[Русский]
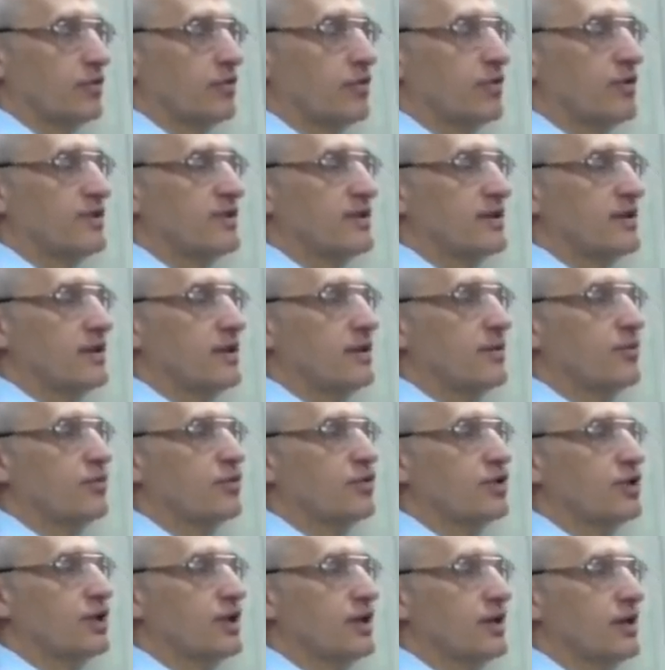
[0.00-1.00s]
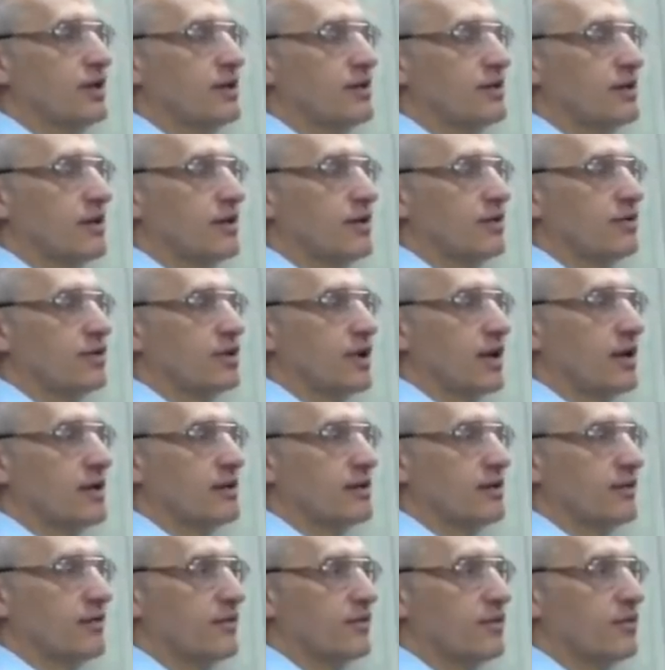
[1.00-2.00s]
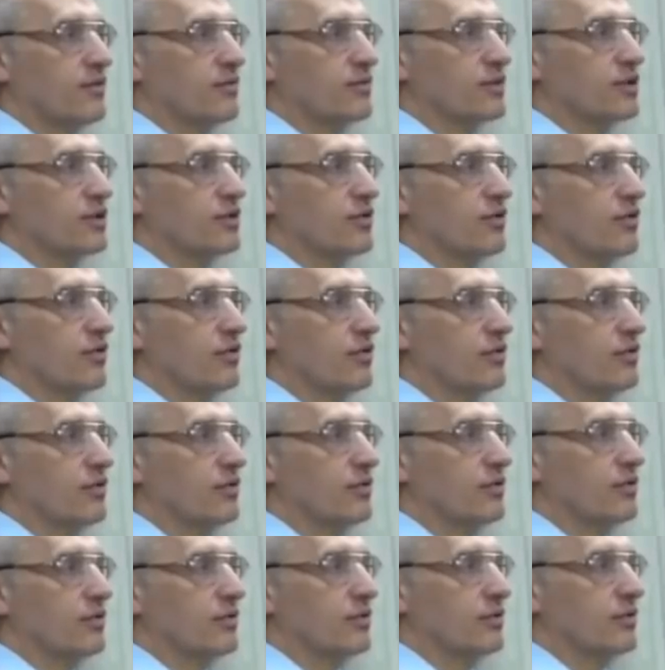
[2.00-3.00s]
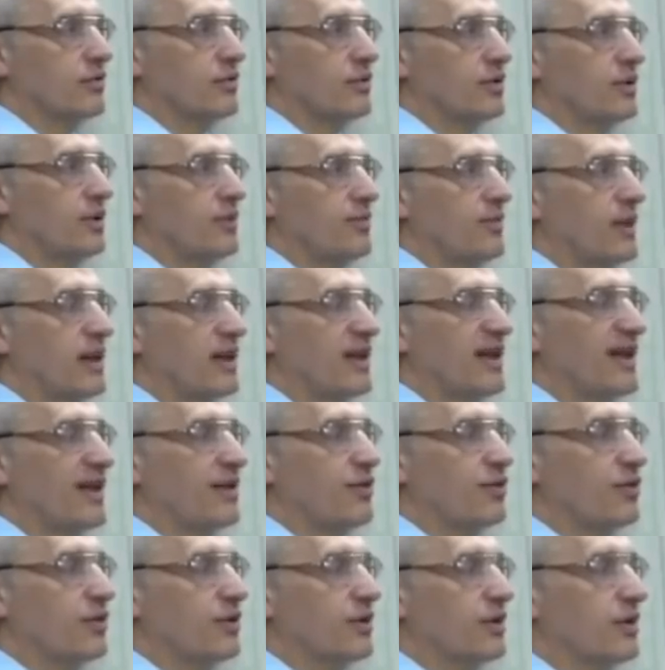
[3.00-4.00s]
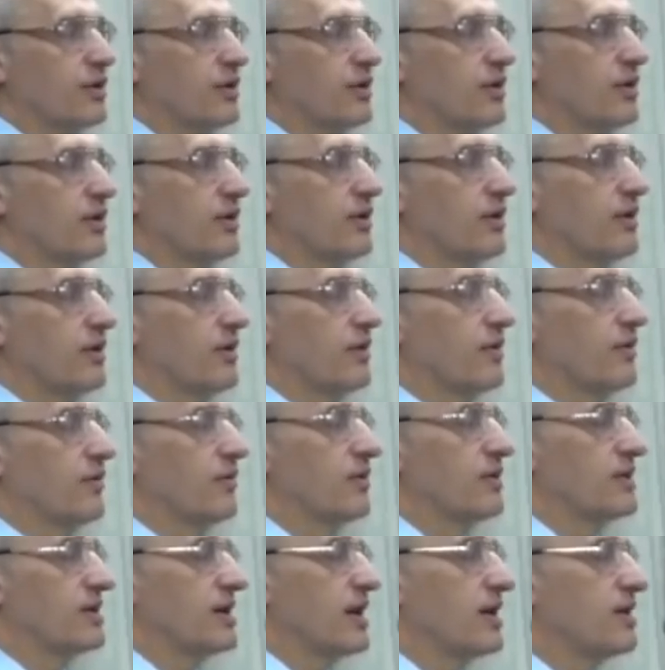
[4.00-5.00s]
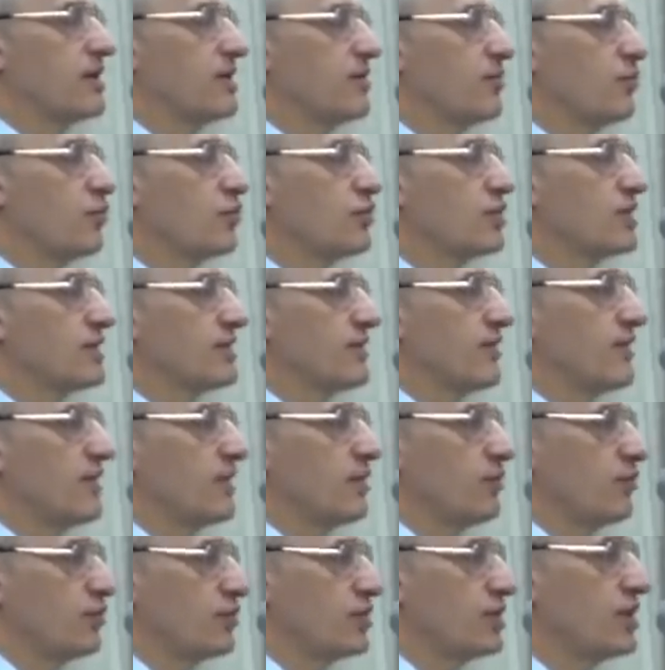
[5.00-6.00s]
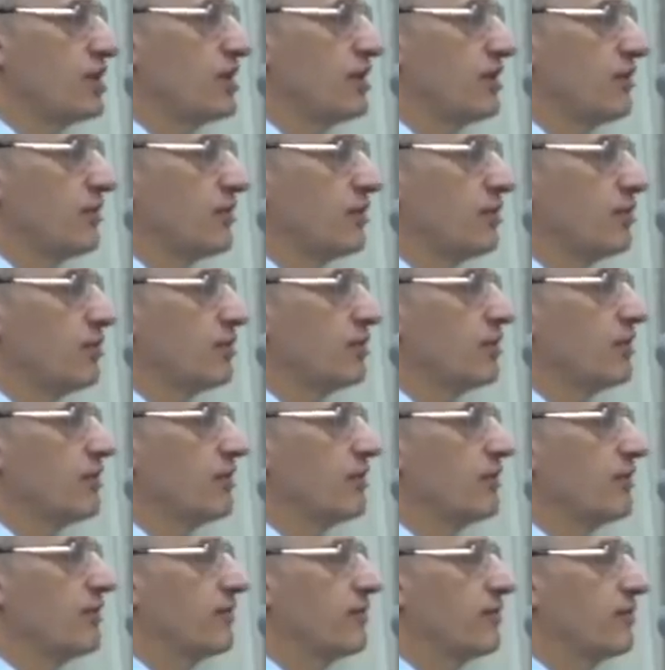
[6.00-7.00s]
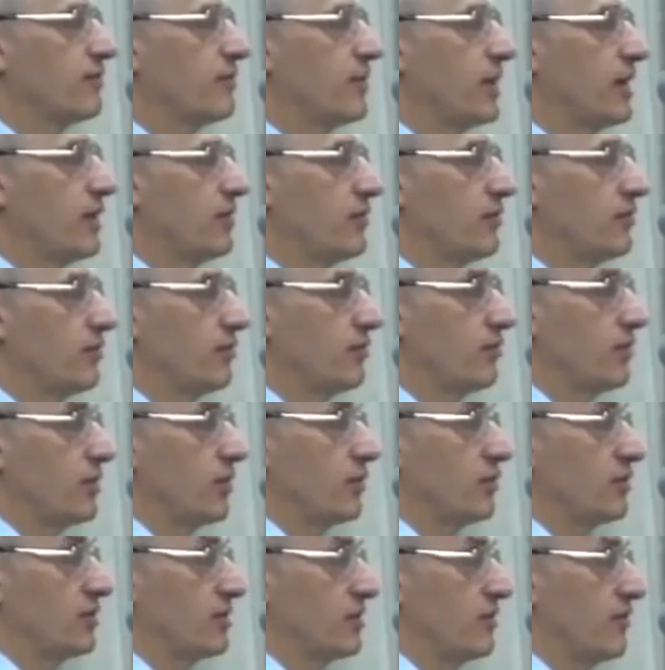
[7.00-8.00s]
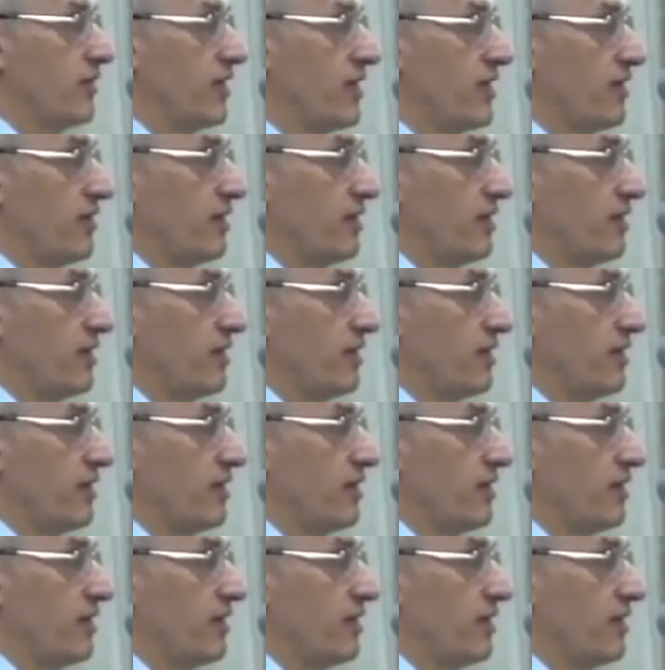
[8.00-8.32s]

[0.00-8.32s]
Ну, то есть сила мужчины заключается в том, что он не предает. Вот знаете, мужественный мужчина, вот он, ну, он